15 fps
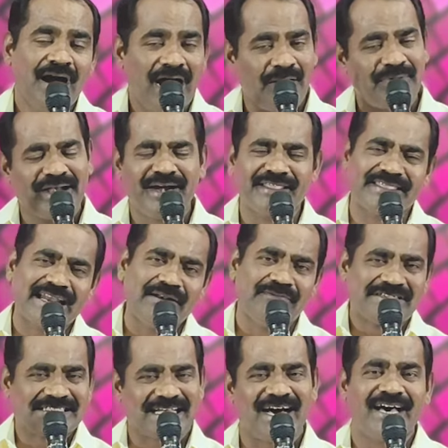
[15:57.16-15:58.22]
அவரிடத்தில்
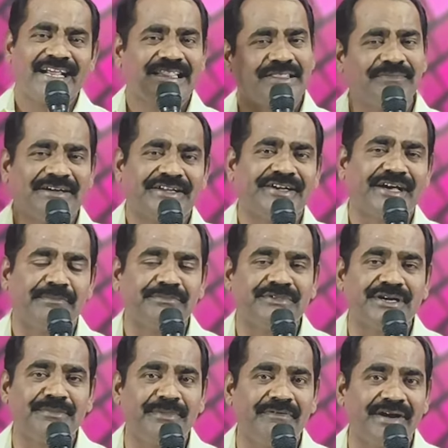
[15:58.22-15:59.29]
விசாரித்து விட்டு நாம்
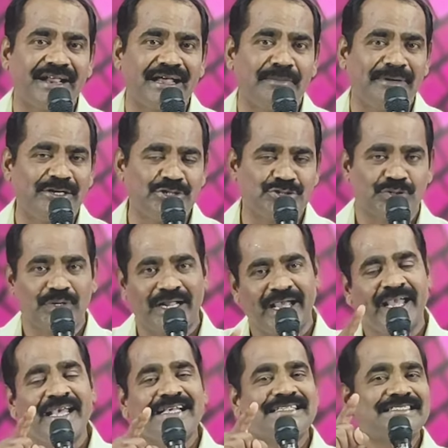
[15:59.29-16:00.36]
திரும்பி விடலாம் என்று சொல்லி
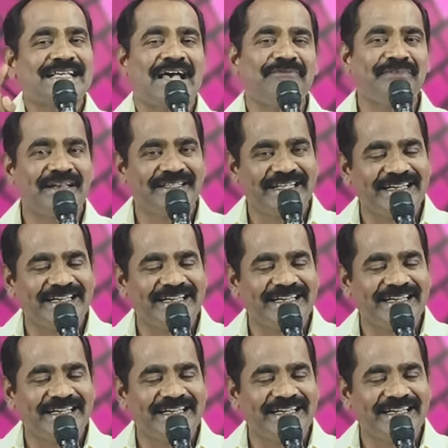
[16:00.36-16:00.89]
சாமியல்